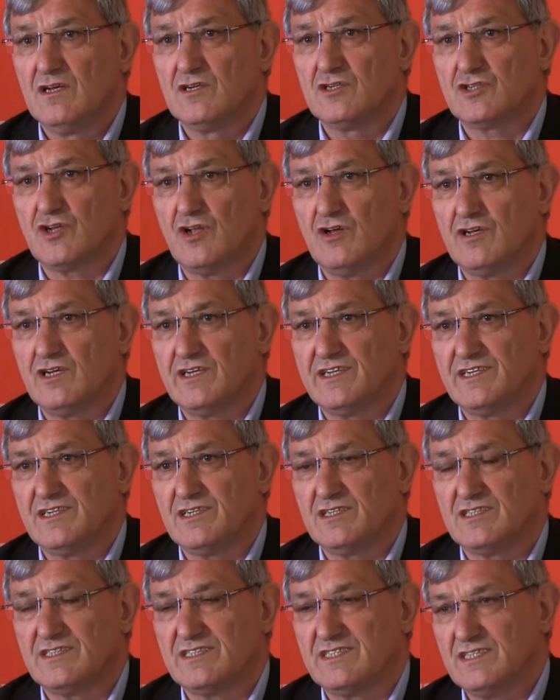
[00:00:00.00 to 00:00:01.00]

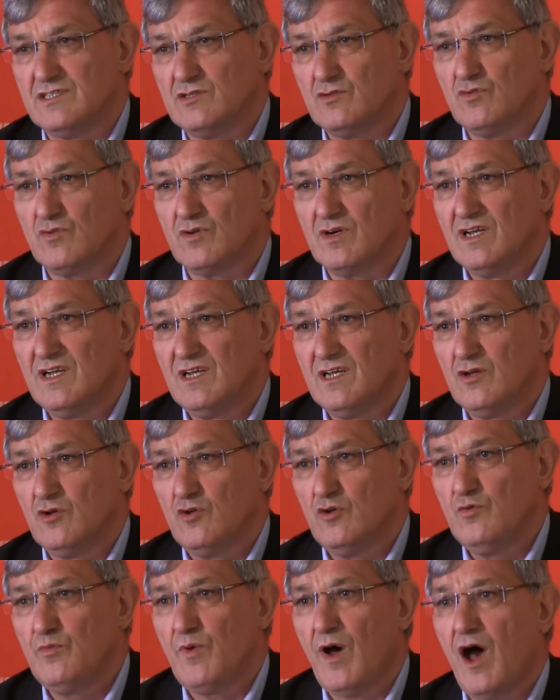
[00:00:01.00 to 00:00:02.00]
Steuerhinterziehung
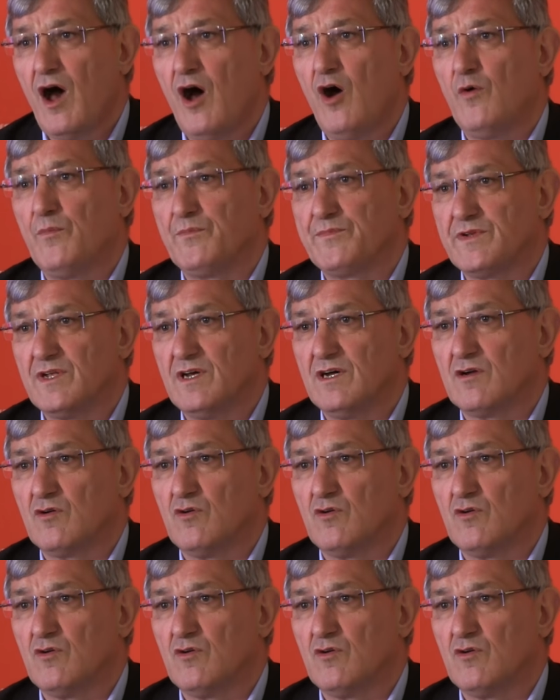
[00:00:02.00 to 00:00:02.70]
überhaupt äh,